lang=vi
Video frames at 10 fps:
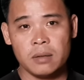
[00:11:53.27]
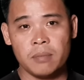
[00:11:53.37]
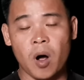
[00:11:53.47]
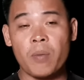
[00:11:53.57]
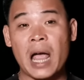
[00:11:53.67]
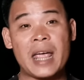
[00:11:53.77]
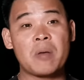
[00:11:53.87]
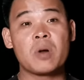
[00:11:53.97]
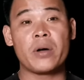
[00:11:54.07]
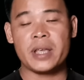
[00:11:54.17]
một hai
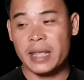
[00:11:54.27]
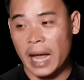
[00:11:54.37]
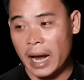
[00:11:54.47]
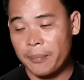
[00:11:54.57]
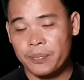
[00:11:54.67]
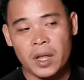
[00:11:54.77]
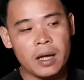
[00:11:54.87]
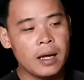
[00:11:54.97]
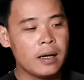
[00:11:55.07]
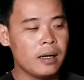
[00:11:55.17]
ổng đòi về nhà
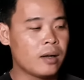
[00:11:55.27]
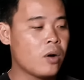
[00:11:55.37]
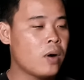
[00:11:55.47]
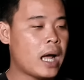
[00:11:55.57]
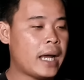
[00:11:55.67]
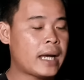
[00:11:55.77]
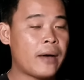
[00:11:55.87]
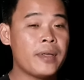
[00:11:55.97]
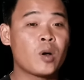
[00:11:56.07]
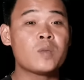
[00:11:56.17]
thì cô hai
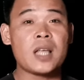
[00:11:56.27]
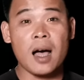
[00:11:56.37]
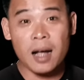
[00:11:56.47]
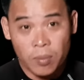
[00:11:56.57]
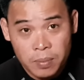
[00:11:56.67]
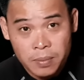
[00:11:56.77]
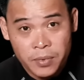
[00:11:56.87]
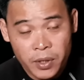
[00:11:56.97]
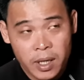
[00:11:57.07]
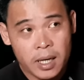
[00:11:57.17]
nào giờ cũng sợ ổng
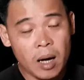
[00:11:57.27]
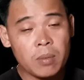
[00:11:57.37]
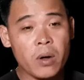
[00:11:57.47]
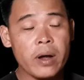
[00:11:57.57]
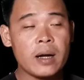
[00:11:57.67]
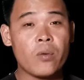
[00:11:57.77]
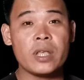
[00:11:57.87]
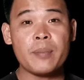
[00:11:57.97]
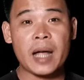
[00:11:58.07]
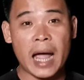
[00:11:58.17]
cho nên là ổng nói đâu có
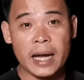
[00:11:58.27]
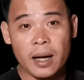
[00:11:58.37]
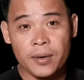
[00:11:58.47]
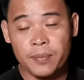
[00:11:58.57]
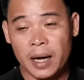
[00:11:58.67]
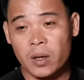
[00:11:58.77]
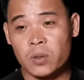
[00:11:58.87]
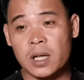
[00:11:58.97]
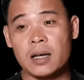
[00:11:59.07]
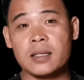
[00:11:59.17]
dám cãi đâu mặc dù
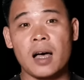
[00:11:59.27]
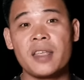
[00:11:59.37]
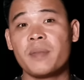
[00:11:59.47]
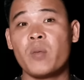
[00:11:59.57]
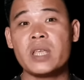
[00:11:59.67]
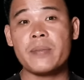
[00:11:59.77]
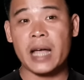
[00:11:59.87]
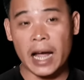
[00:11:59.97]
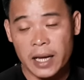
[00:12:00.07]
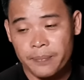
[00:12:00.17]
sợ sợ nhưng mà không có dám
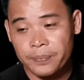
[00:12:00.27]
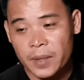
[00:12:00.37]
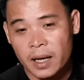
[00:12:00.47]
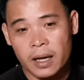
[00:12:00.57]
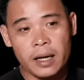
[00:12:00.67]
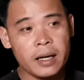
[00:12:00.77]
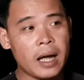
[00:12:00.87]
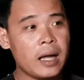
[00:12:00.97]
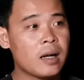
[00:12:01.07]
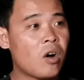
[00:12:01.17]
cãi
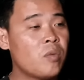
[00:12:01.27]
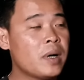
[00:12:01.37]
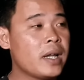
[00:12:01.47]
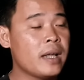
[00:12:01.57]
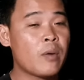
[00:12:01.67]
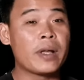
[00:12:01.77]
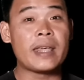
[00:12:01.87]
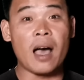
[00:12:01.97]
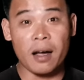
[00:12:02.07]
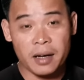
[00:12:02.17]
cái cổ mới đi ra ngoài
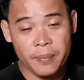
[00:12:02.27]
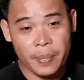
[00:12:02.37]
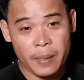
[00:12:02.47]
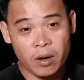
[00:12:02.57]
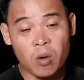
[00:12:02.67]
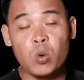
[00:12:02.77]
chợ á cổ